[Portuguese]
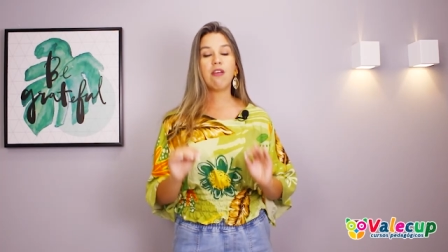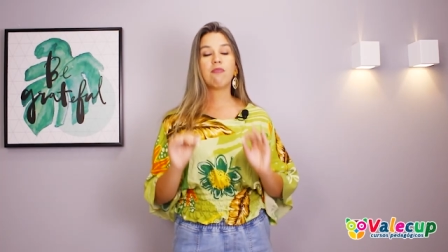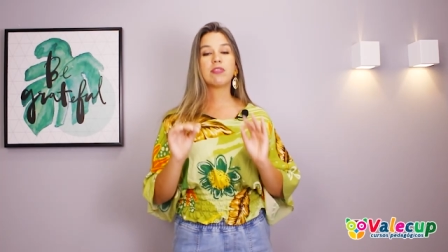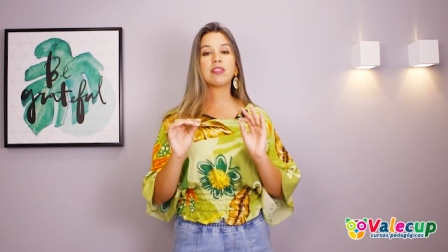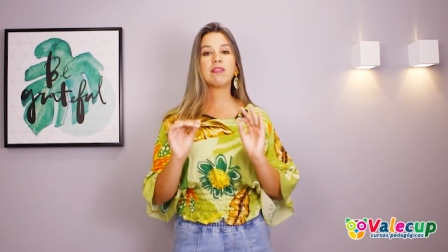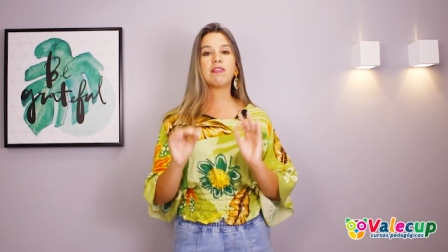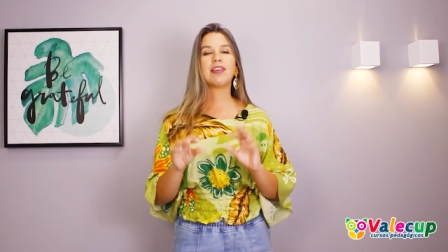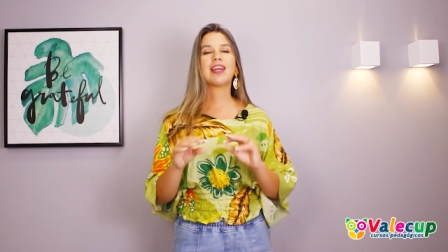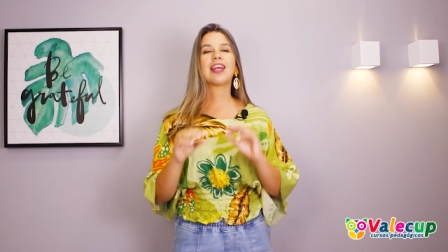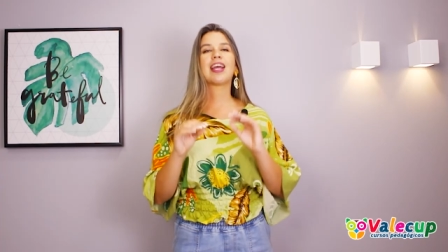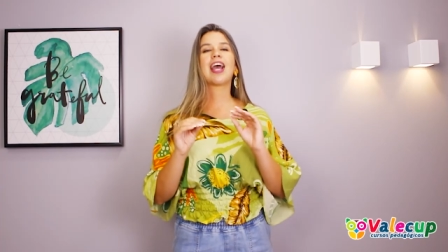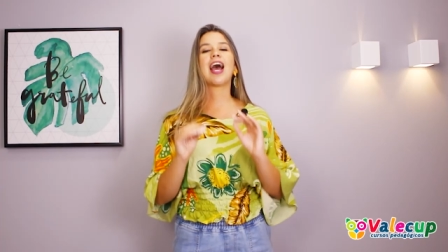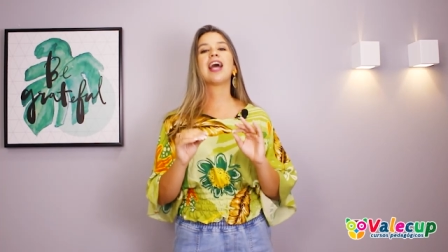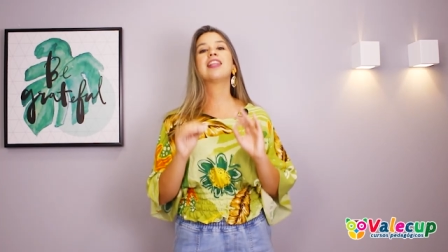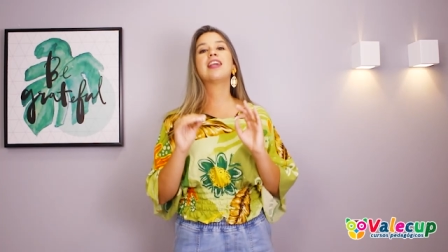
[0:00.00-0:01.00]
Você vai ver
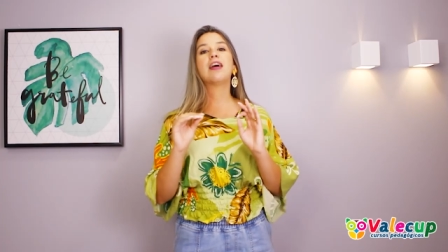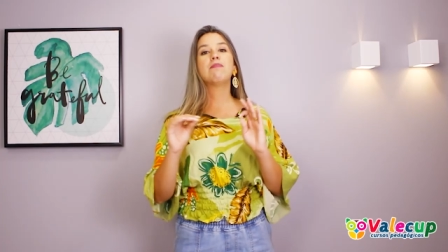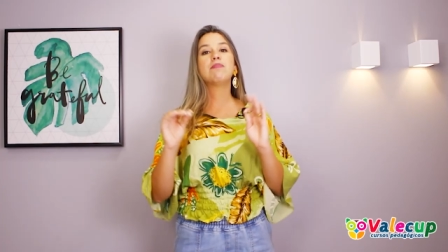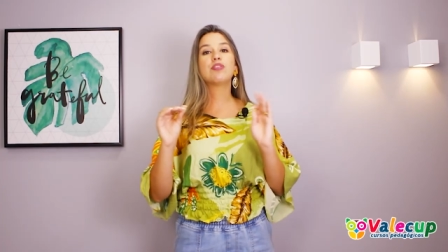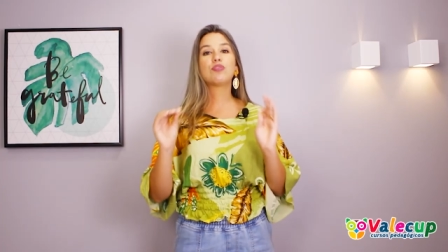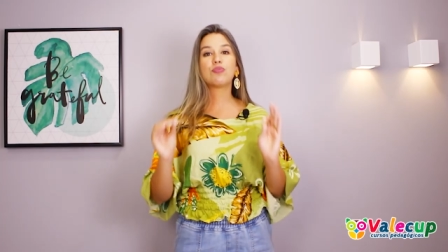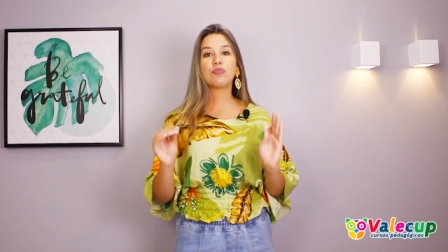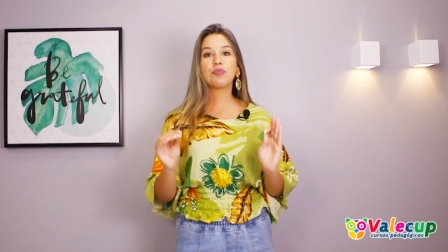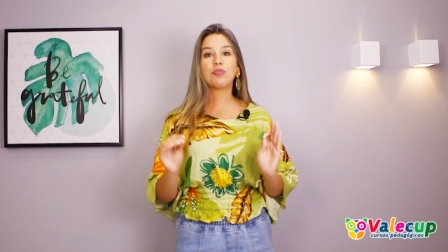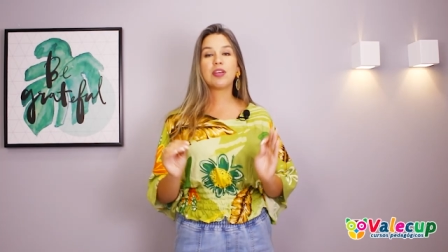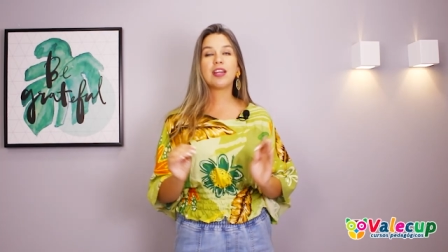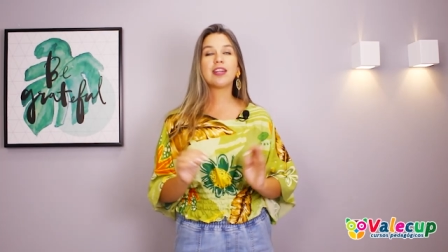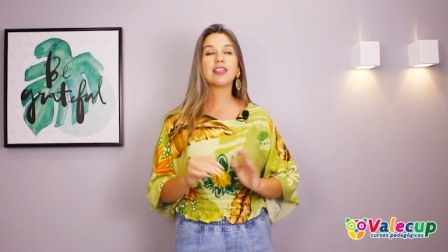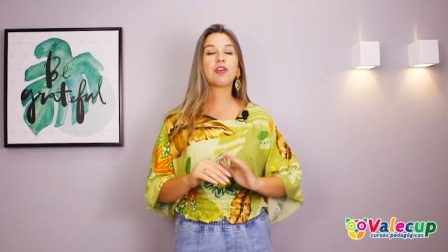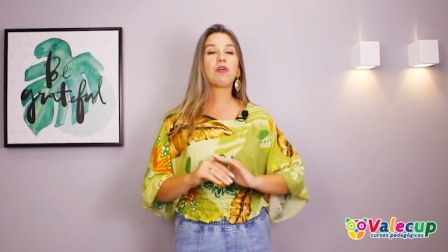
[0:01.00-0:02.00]
cada absurdo,
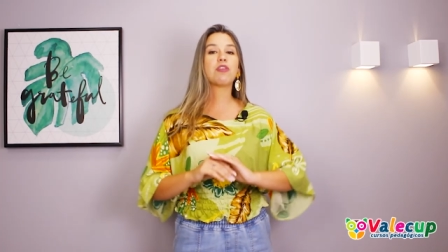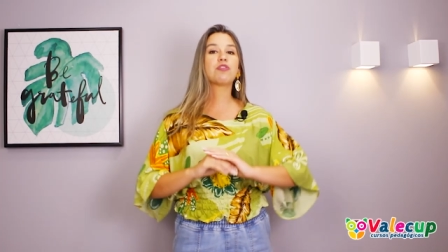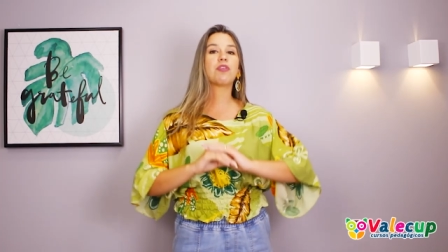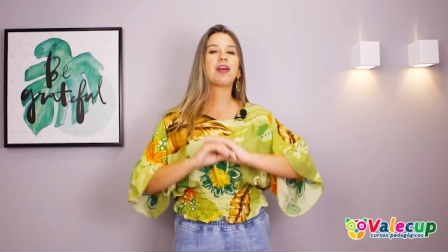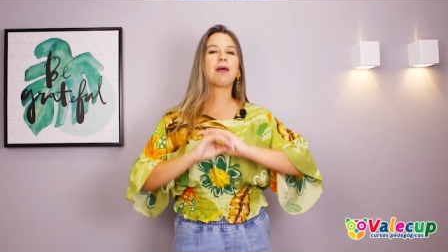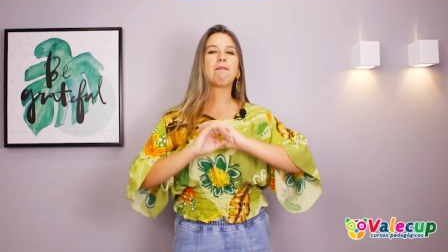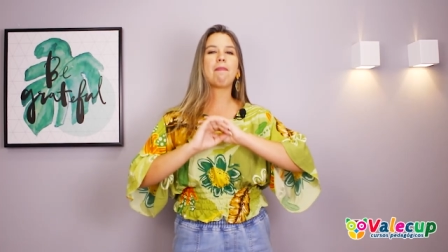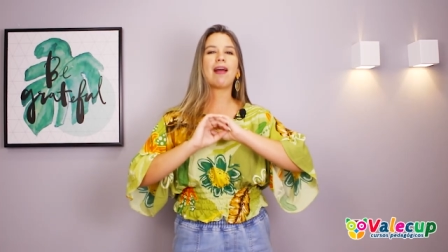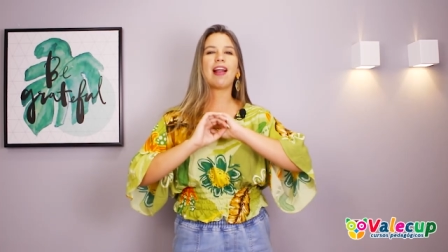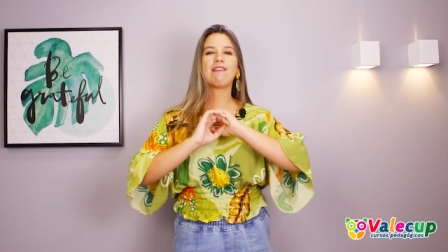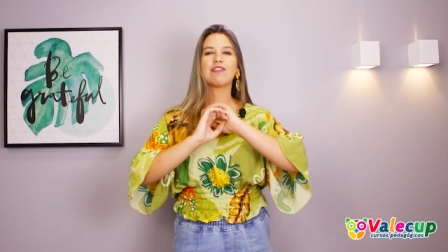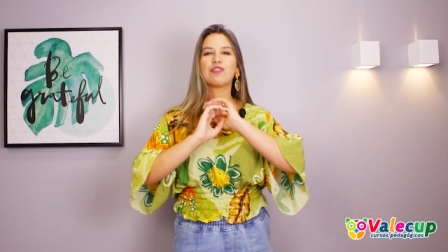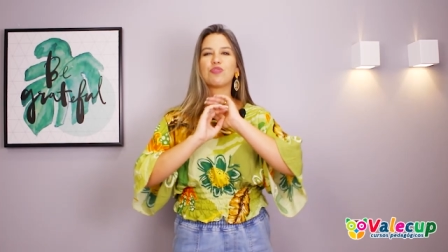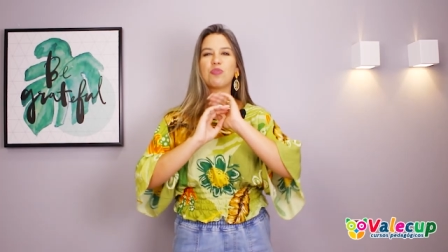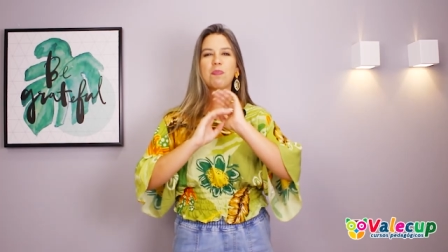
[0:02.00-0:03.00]
criança gosta de colocar
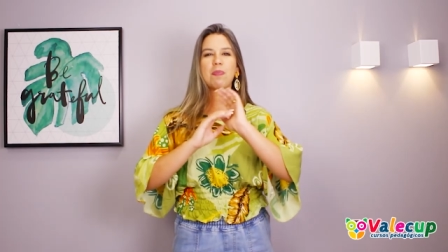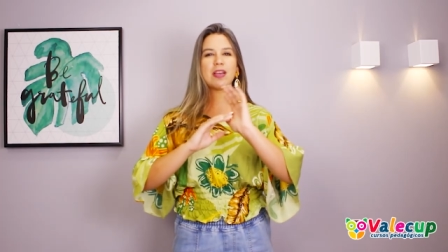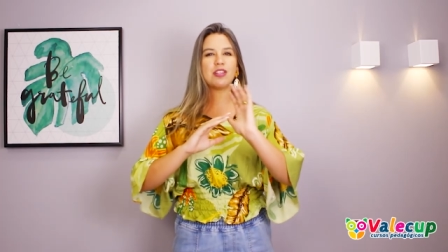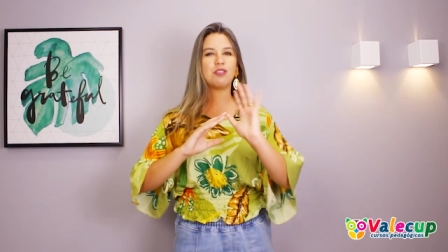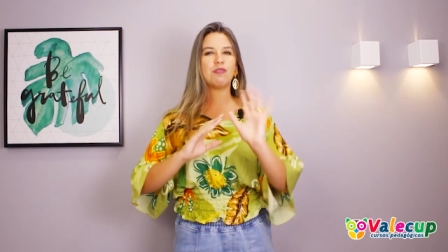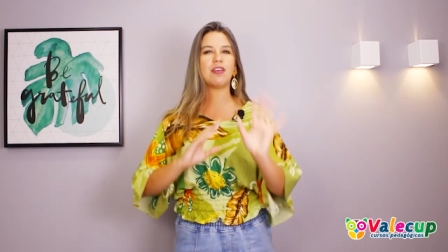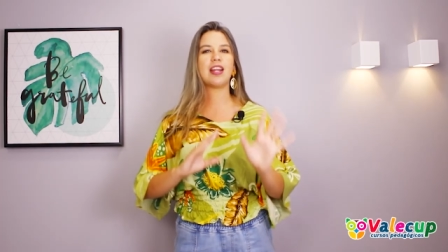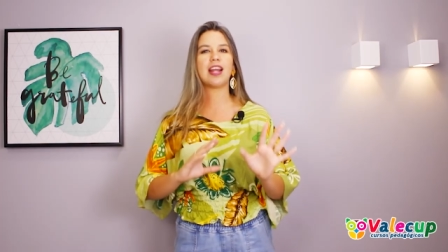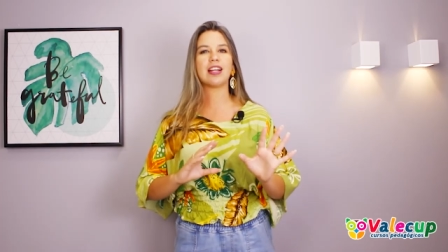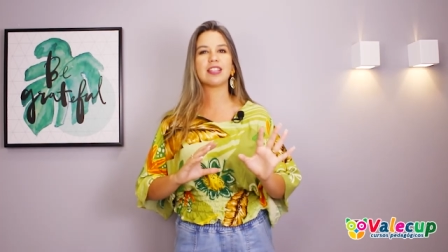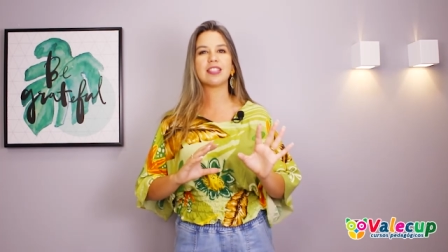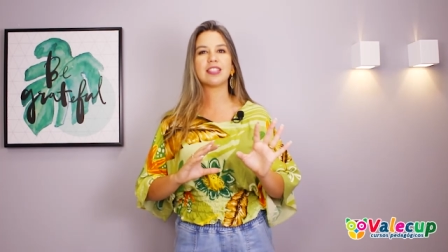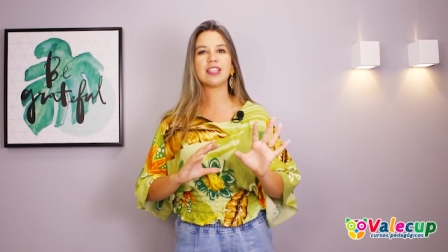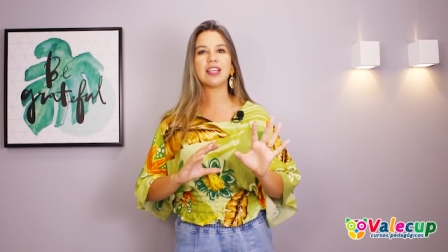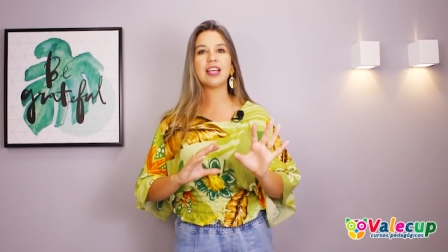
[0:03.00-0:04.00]
palavras super
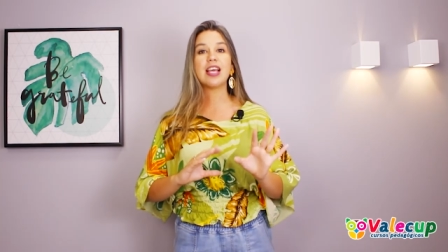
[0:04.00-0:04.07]
diferentes.